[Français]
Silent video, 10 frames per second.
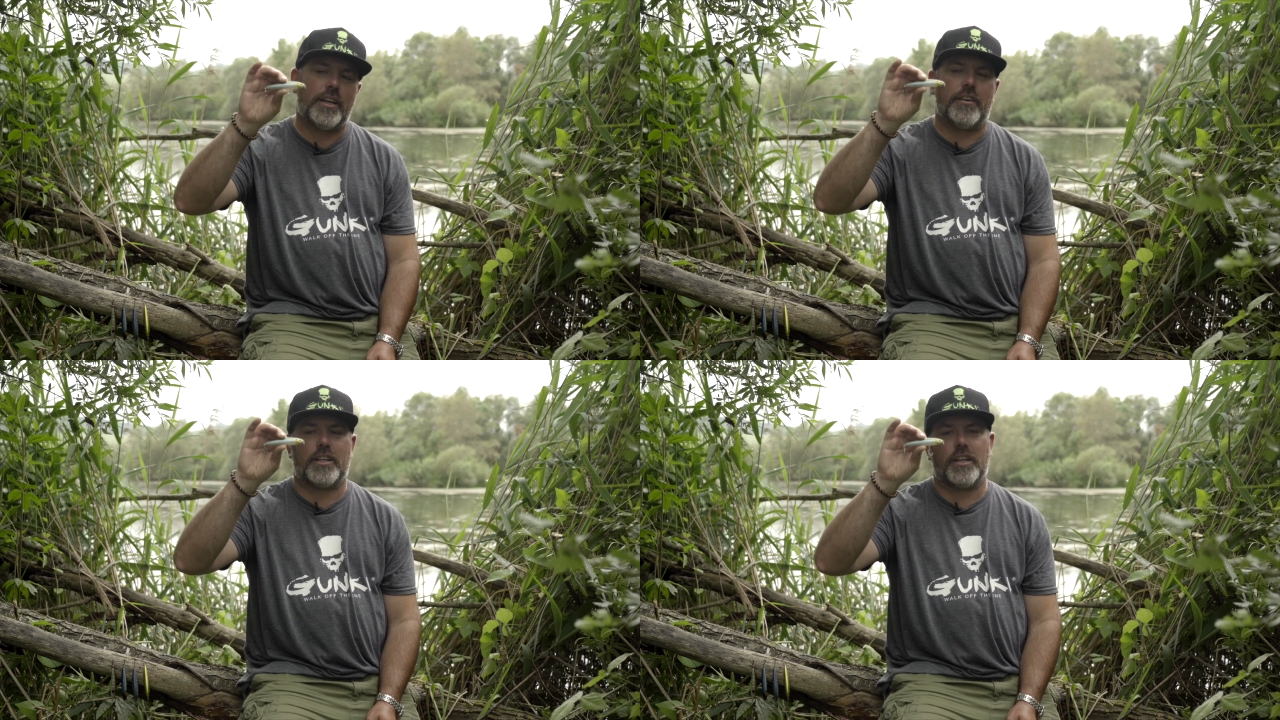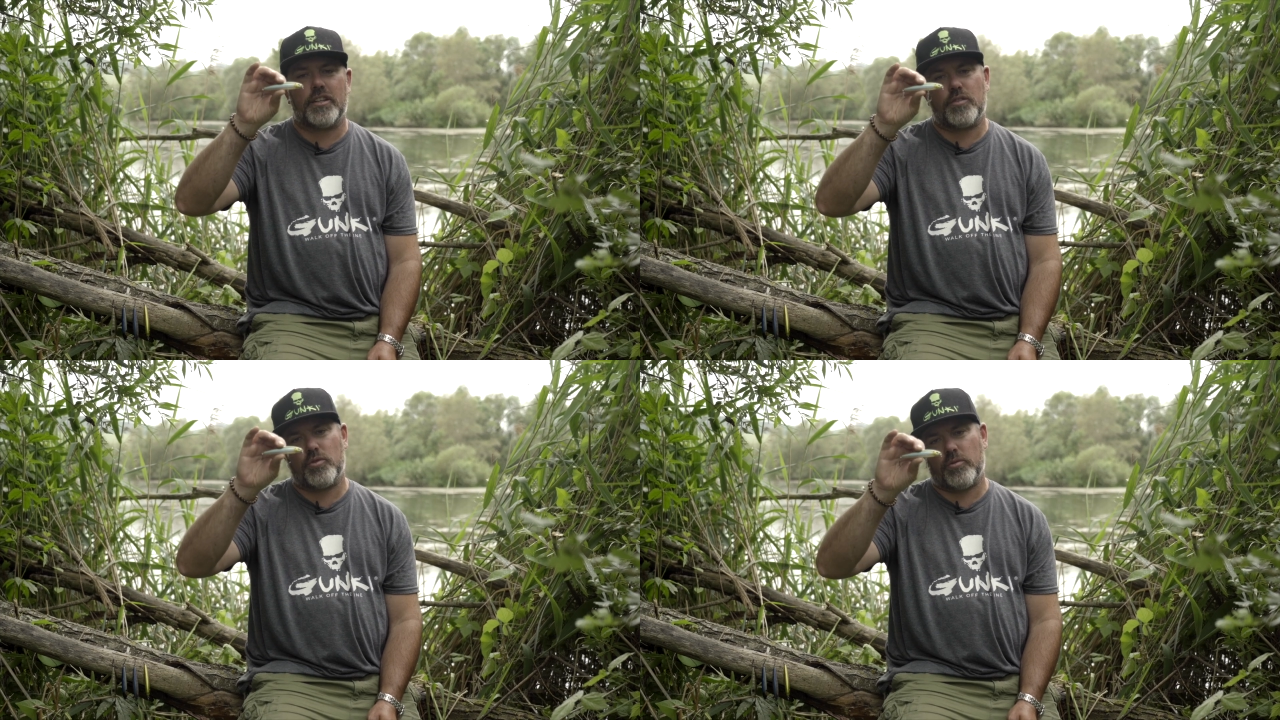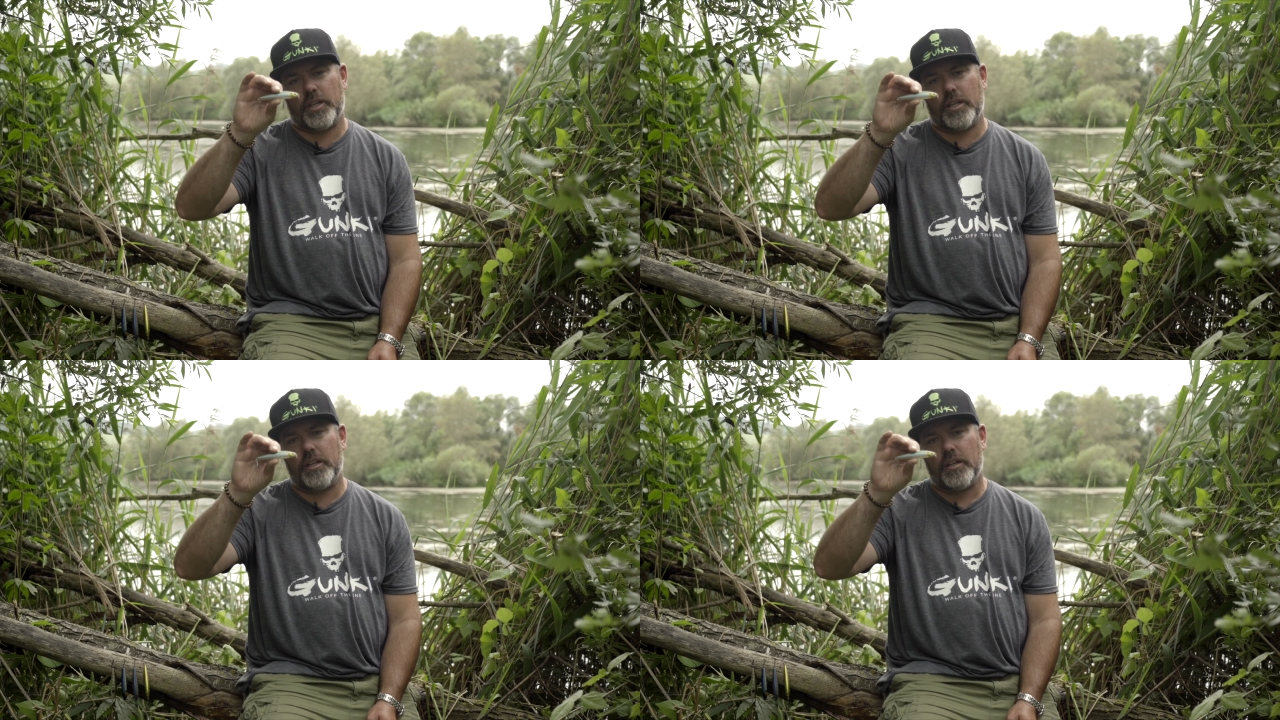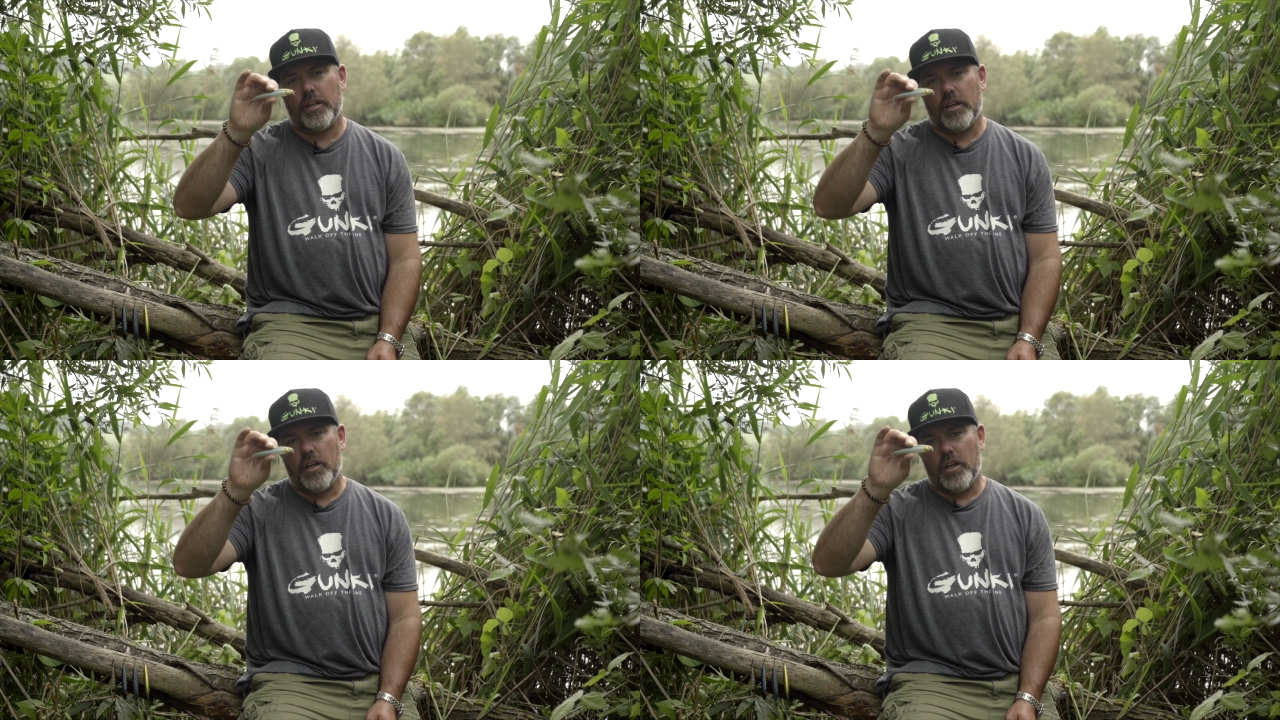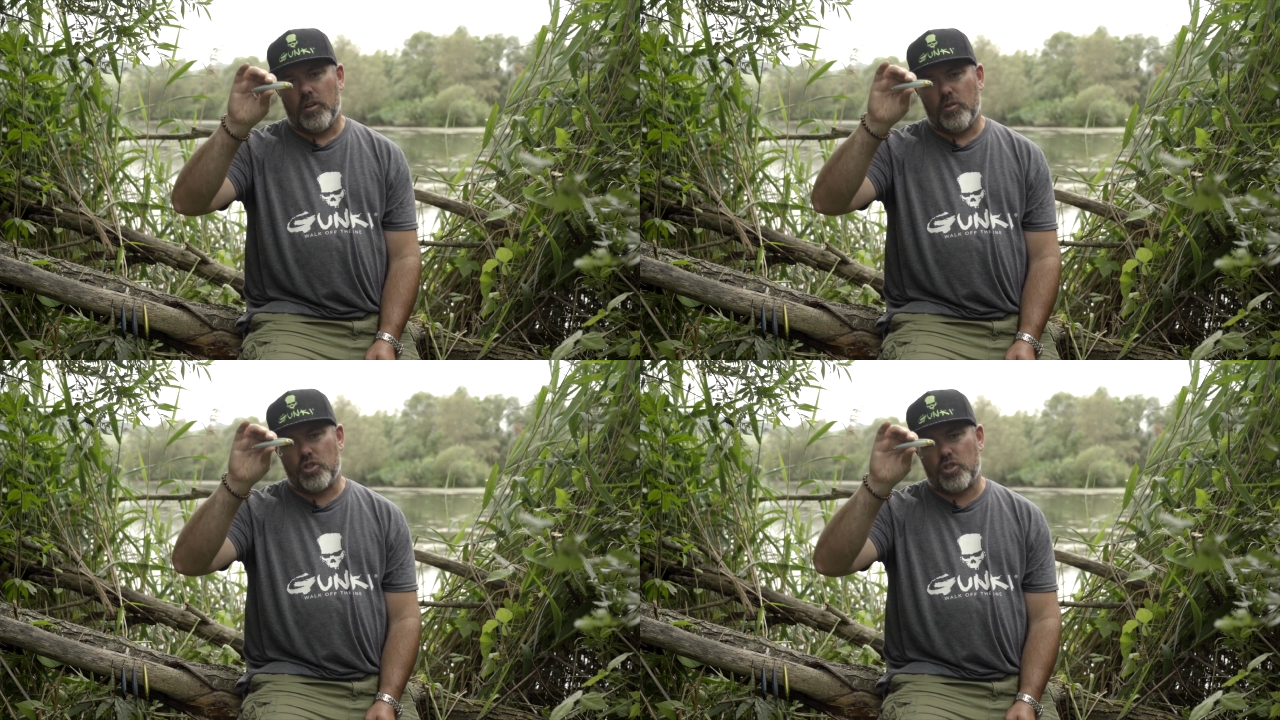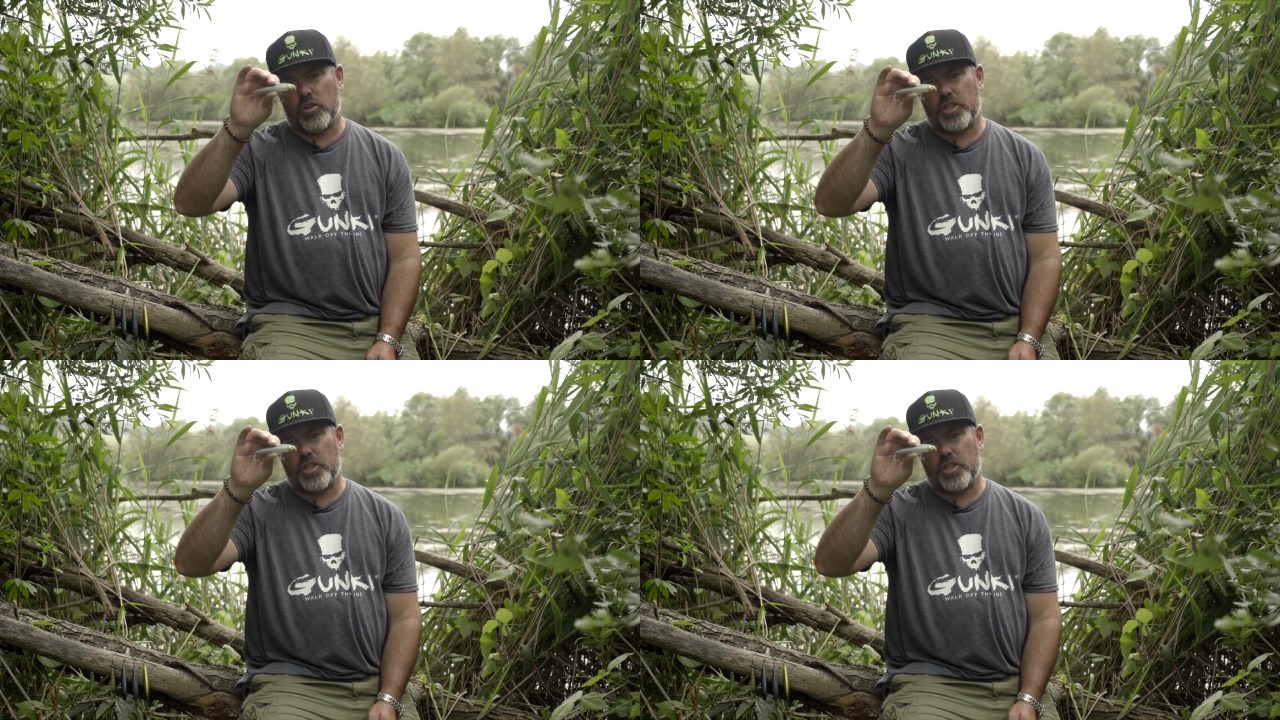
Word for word: et avec laquelle je me suis régalé, le Short